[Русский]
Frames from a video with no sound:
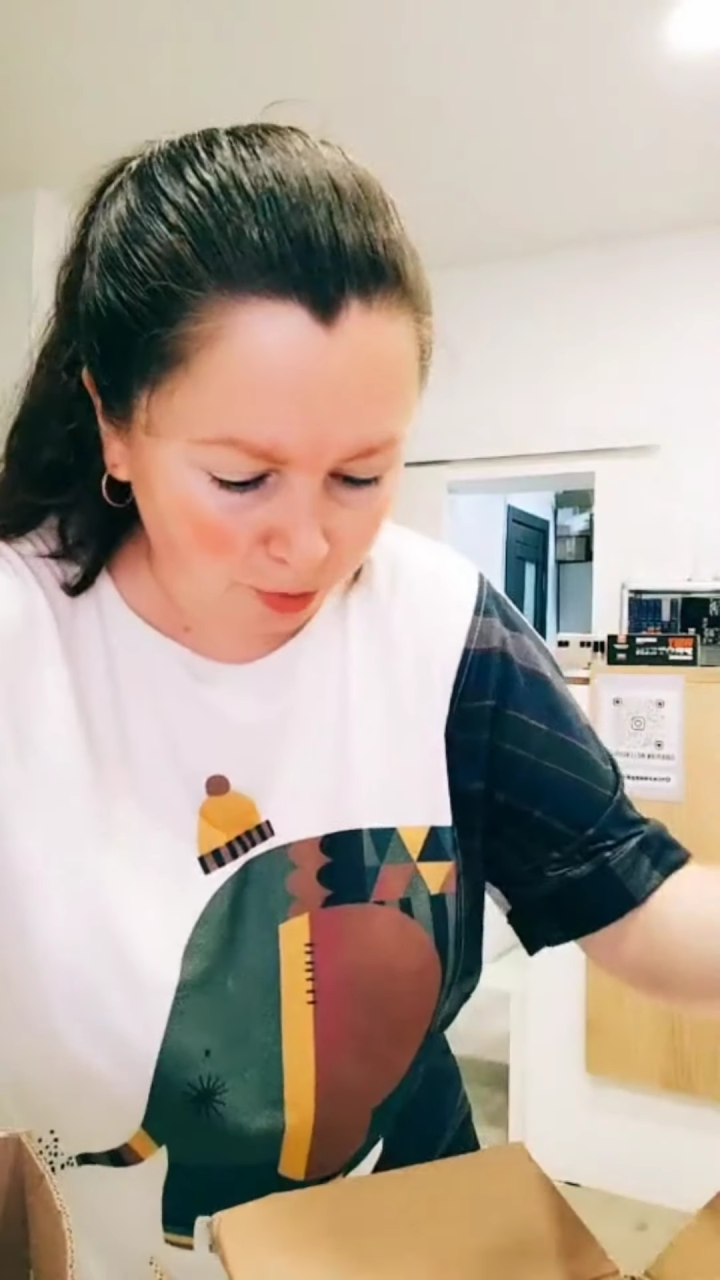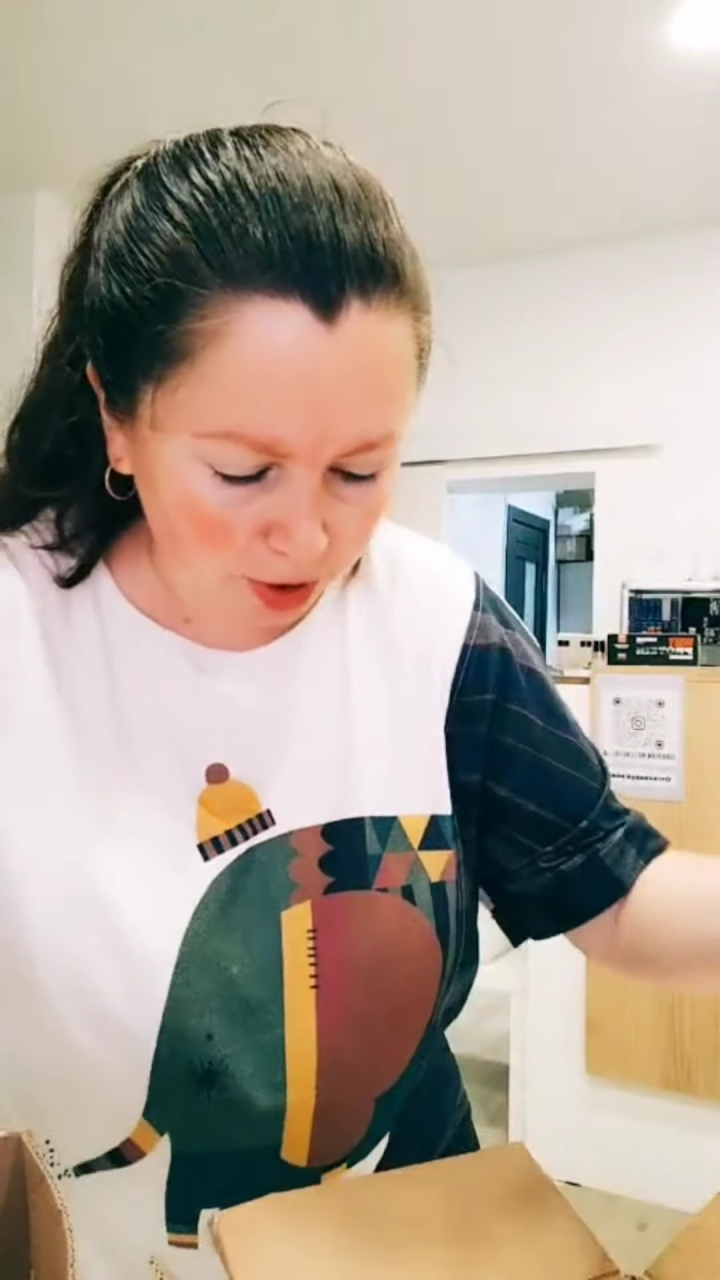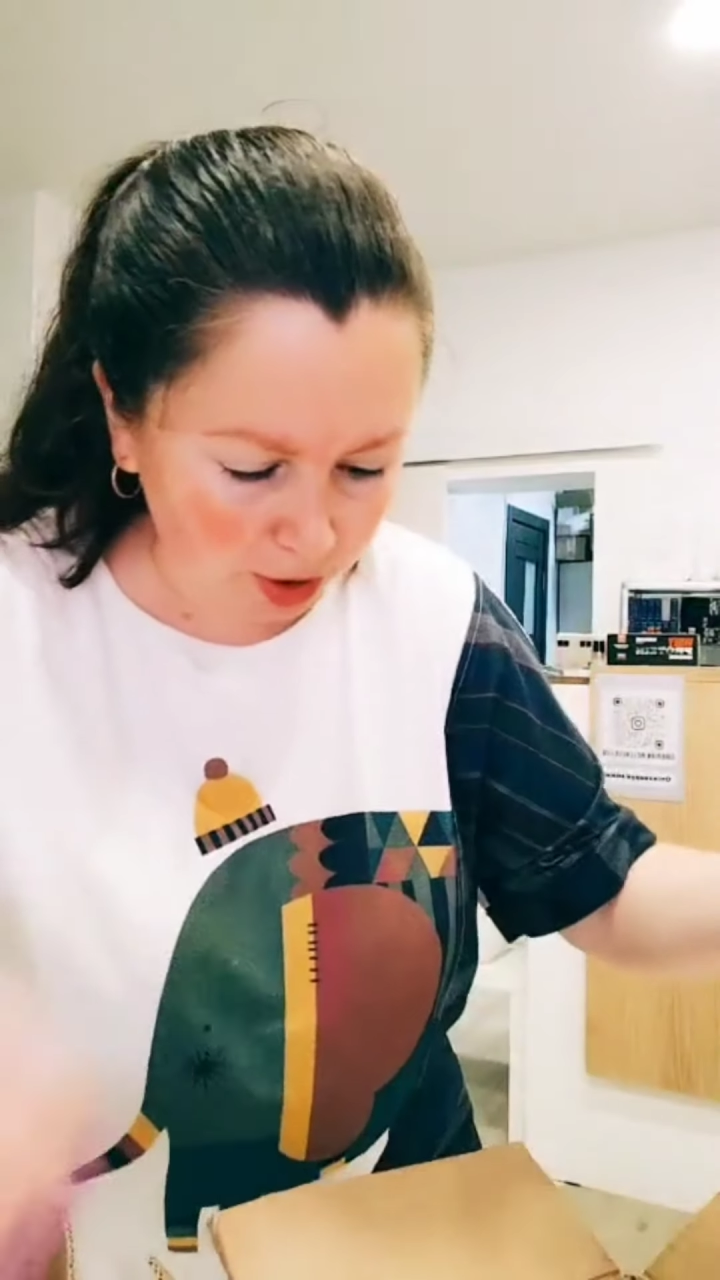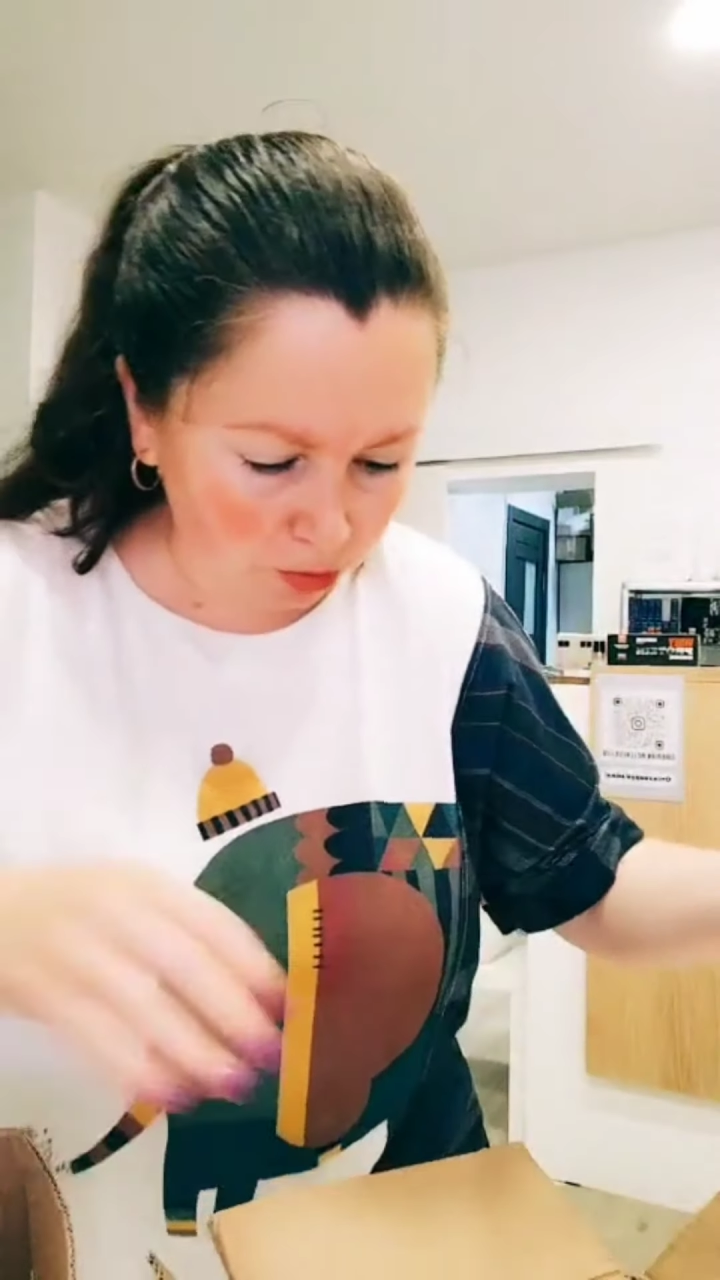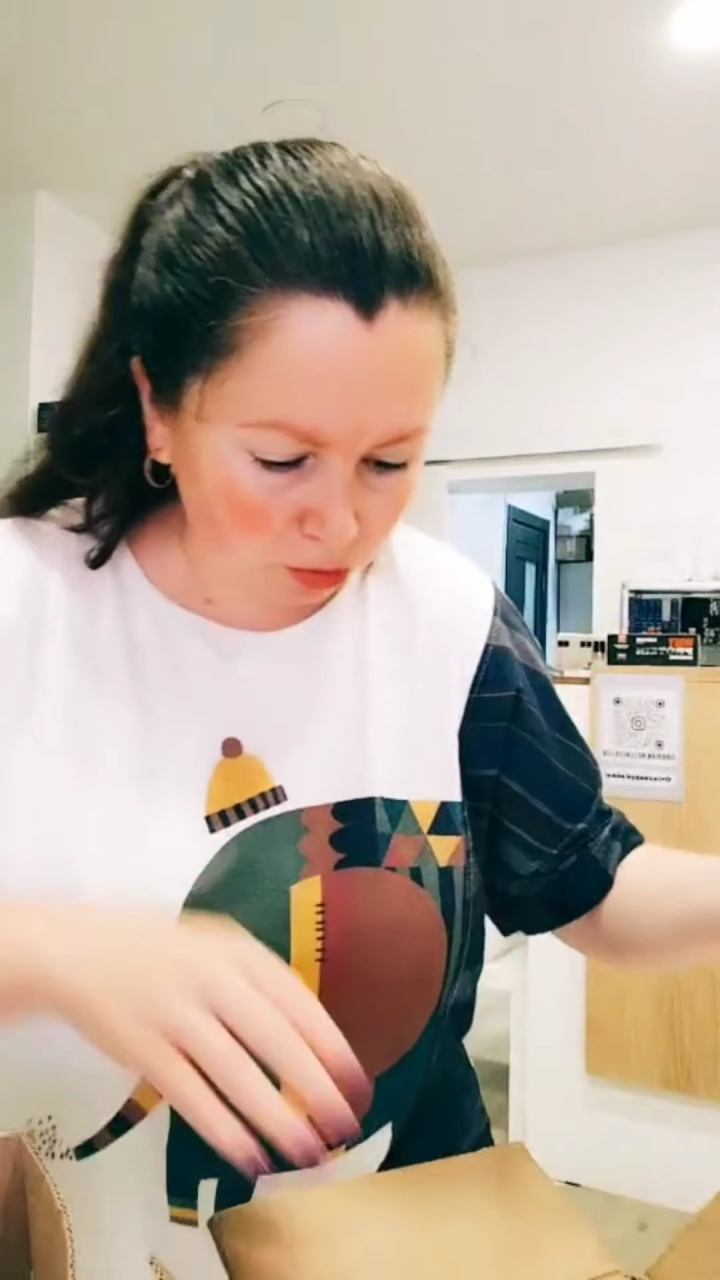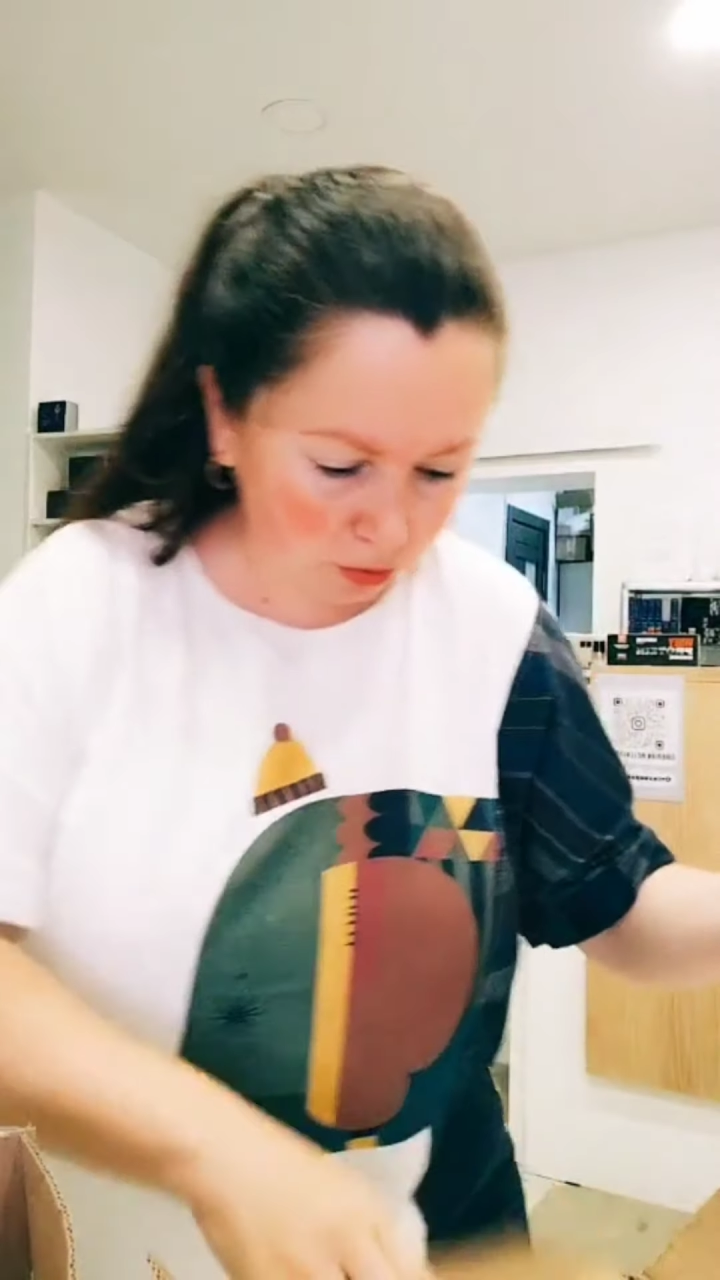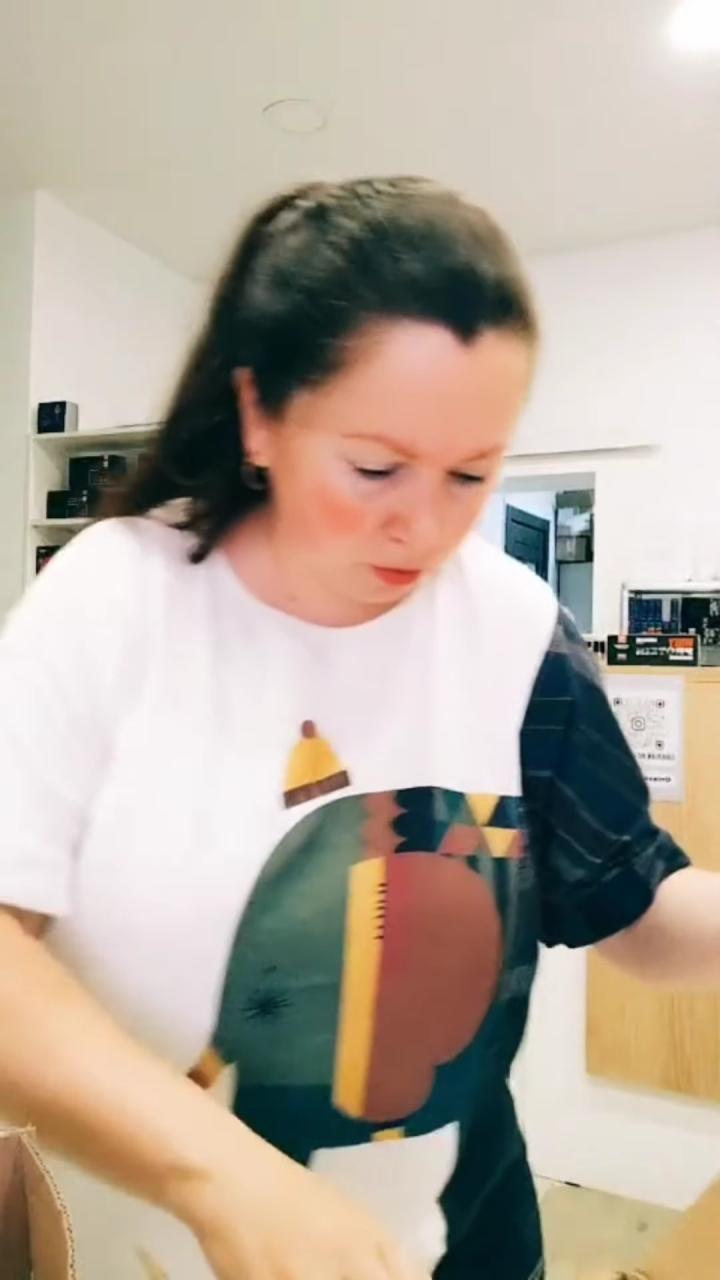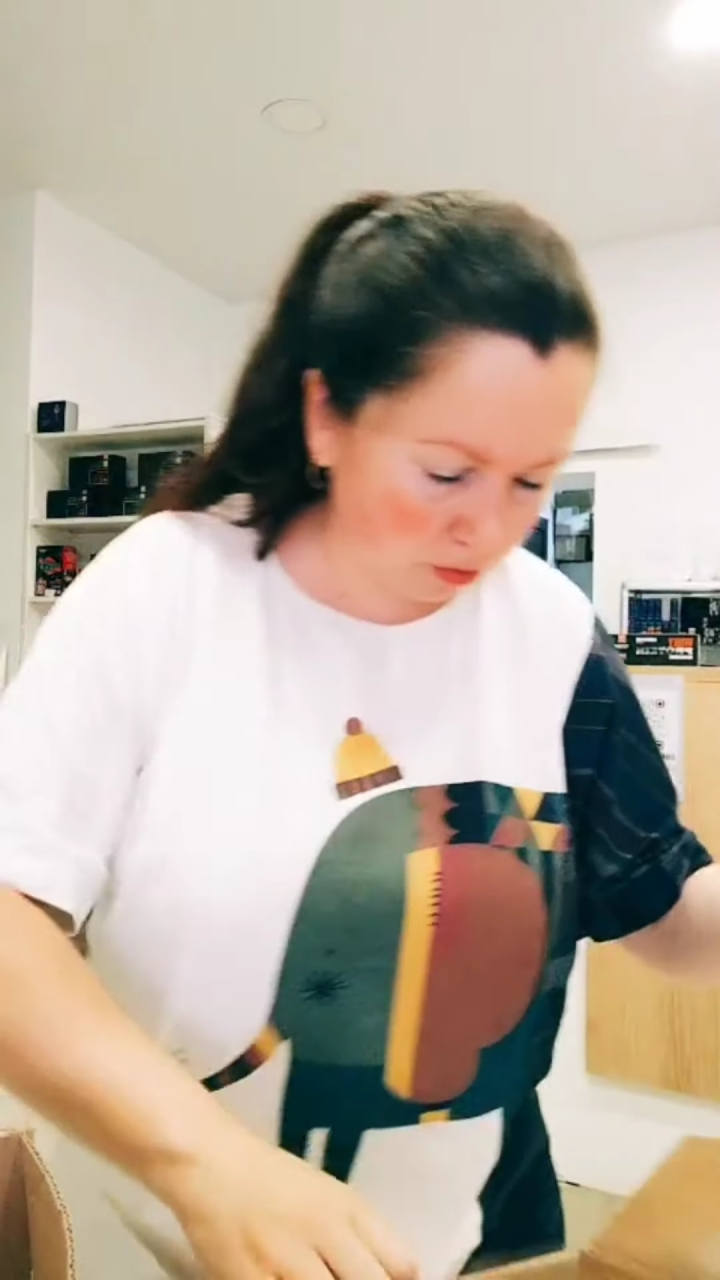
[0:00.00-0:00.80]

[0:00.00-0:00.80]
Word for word: пока я тут